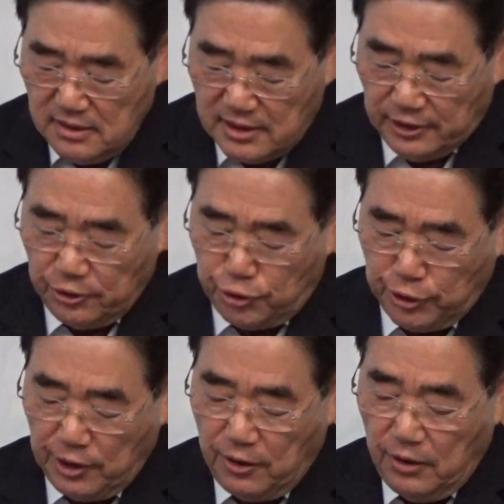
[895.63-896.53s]
그리고
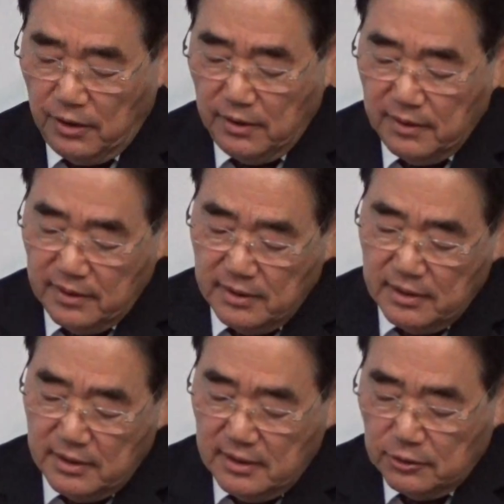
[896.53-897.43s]
죽이고
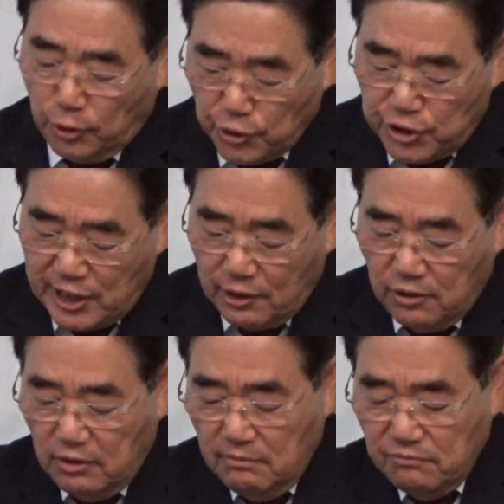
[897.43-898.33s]

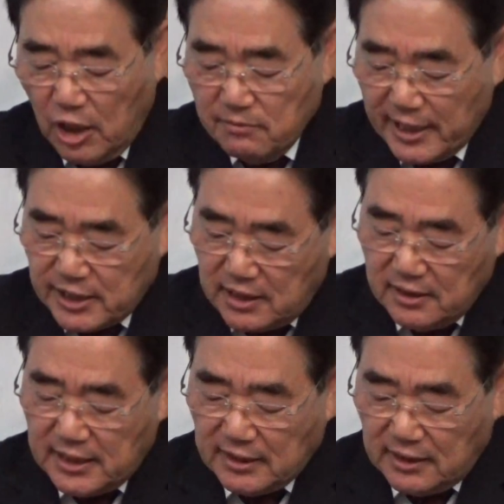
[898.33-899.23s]
도둑질하고
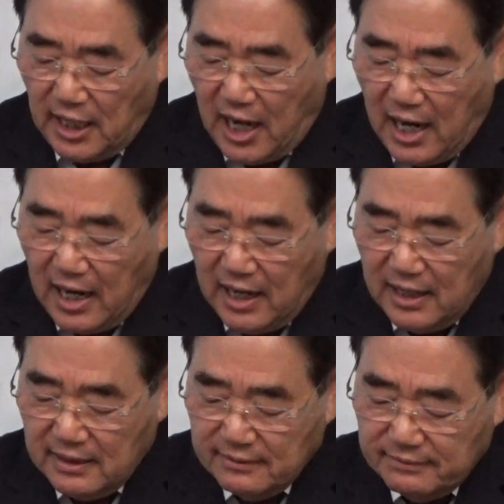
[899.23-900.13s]
멸망시키는 자들이다.
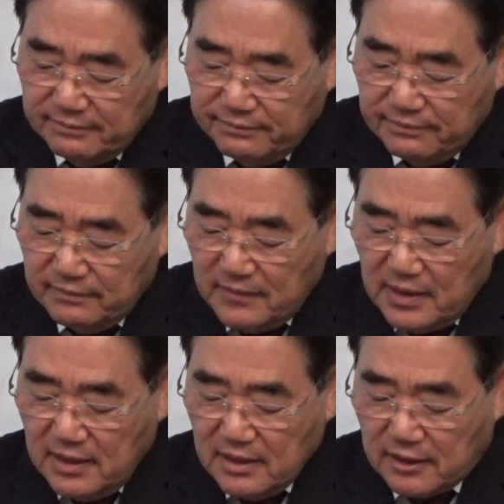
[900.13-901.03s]

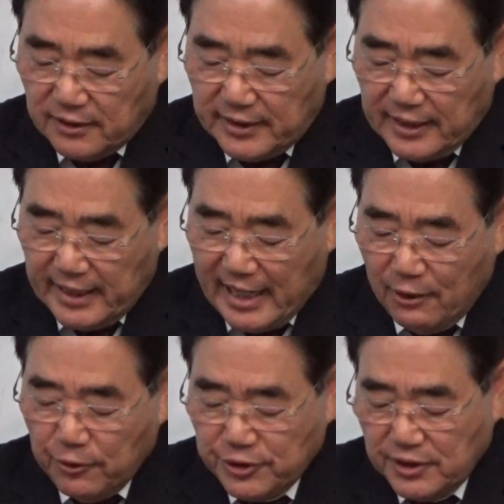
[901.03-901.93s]
그런데 내가
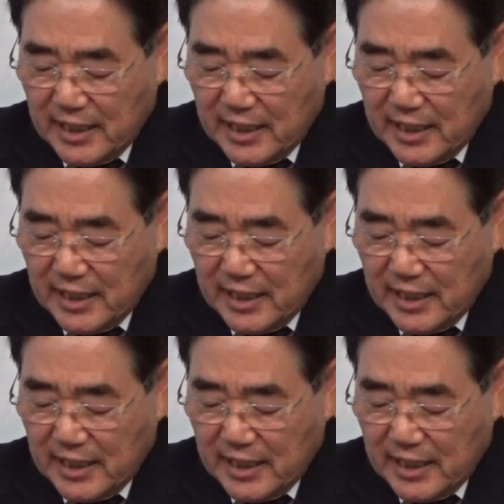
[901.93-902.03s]
온 것은